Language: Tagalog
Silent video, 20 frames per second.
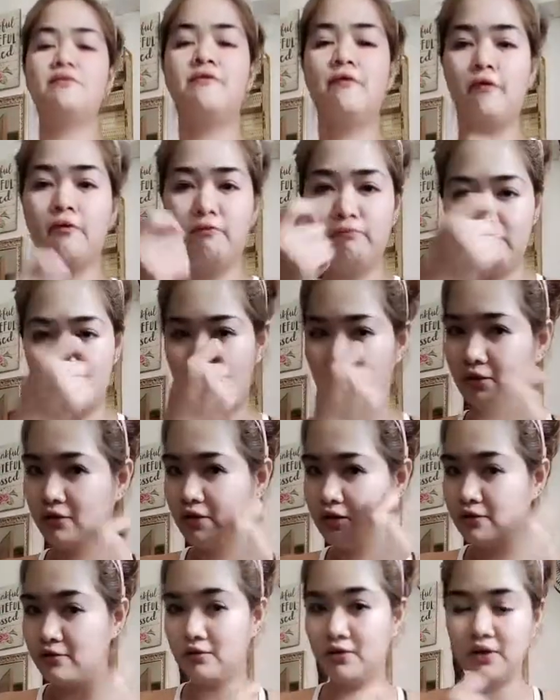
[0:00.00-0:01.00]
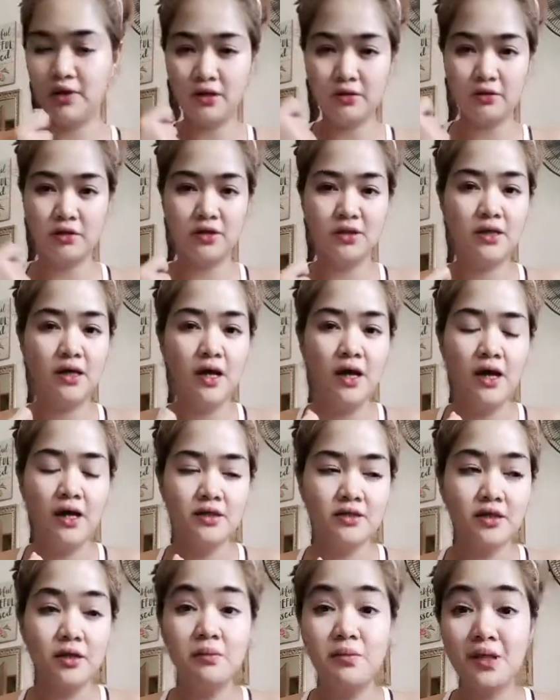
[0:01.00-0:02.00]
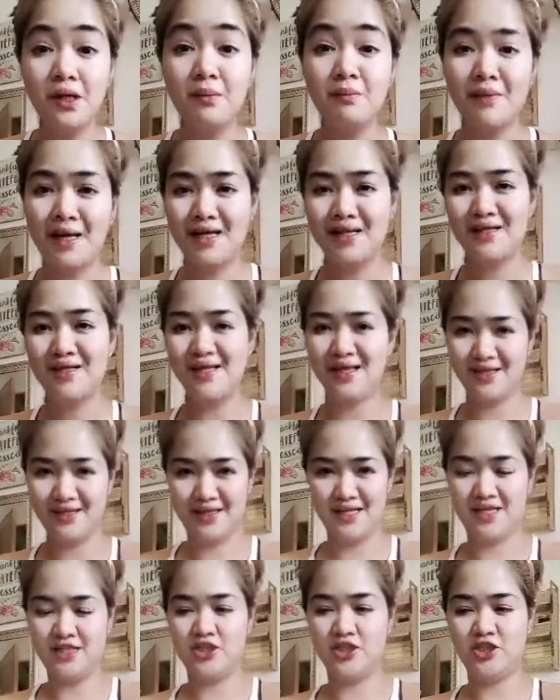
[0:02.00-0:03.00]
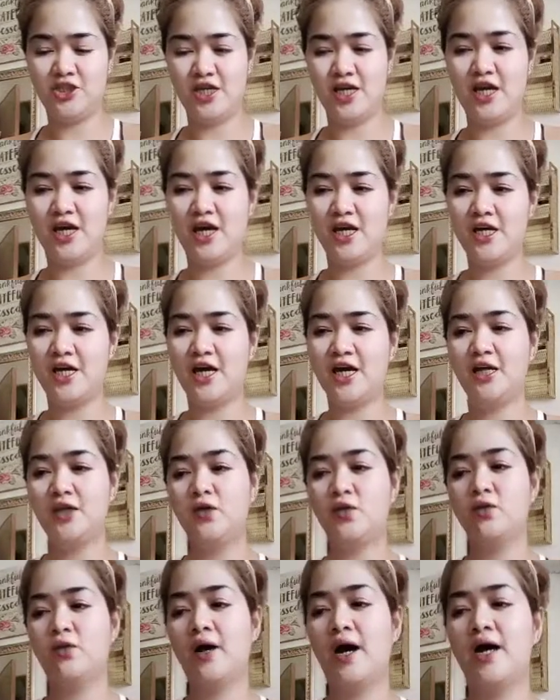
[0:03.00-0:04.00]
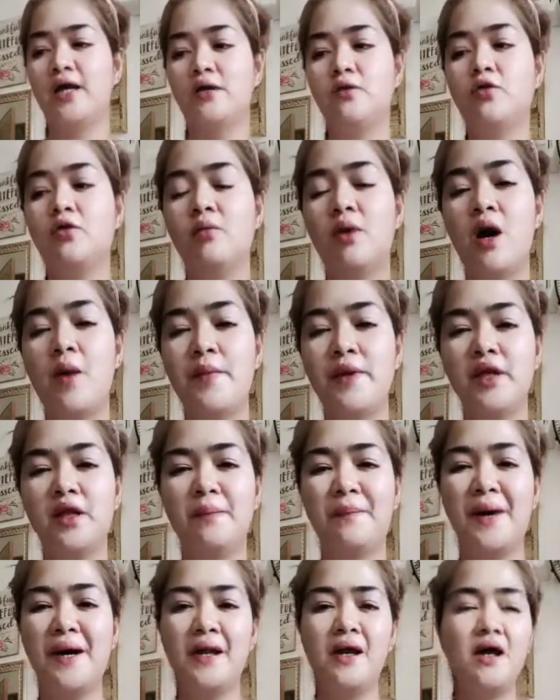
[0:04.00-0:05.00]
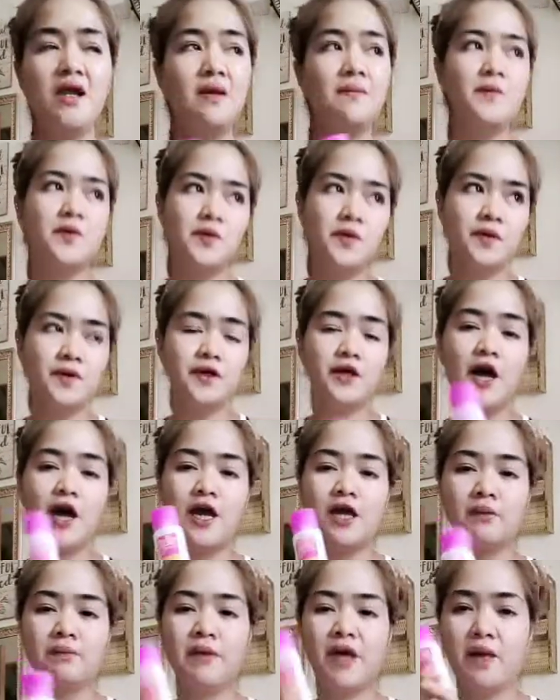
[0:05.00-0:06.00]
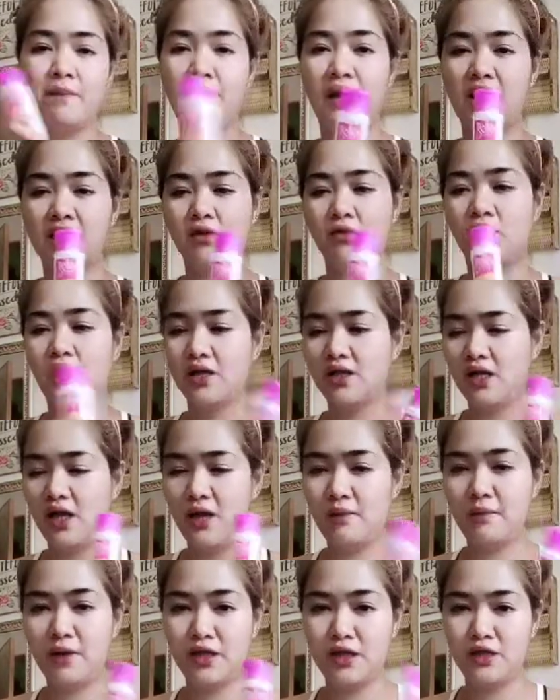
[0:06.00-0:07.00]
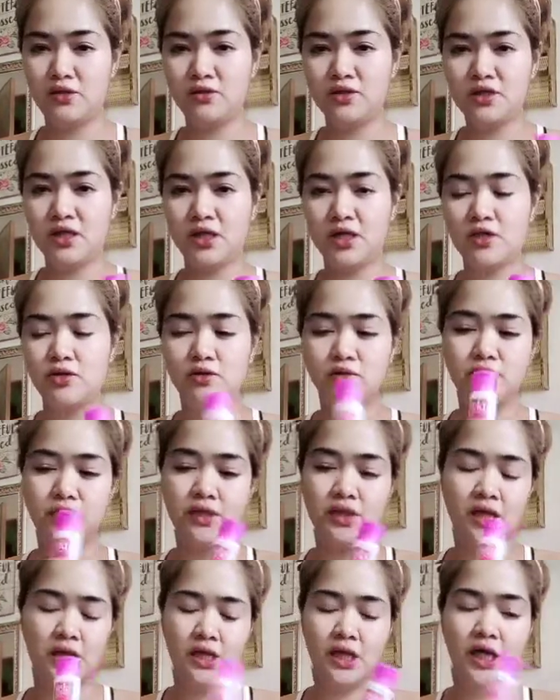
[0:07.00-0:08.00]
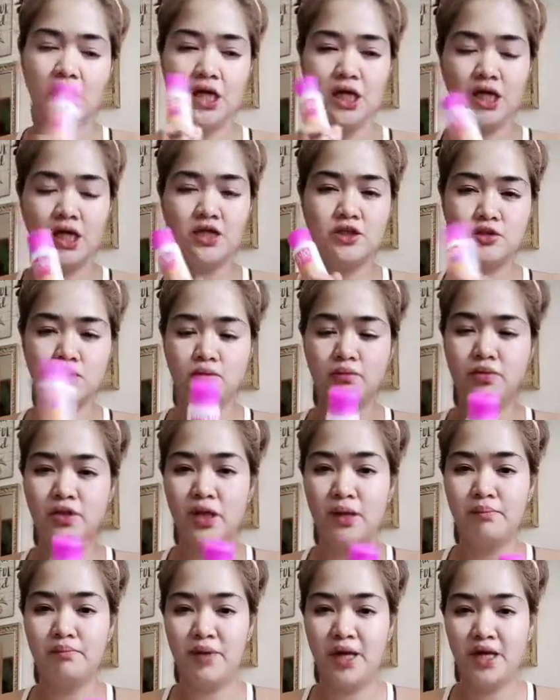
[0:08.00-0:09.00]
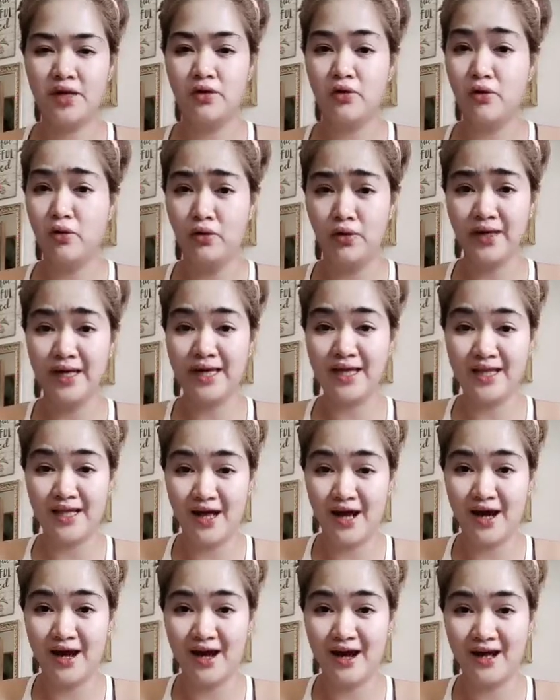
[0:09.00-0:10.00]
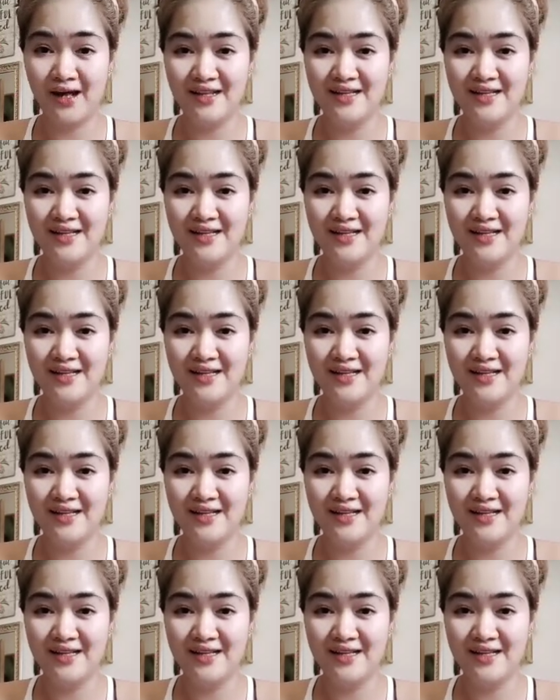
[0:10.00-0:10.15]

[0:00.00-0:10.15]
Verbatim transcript: foam na yon yung ganun, sobrang mild lang din niya. Kaya ito, kahit gumamit, parang alam mo yun, kahit may ipatong ka na iba dito sa rejuve, na, rejuve ng belo, okay lang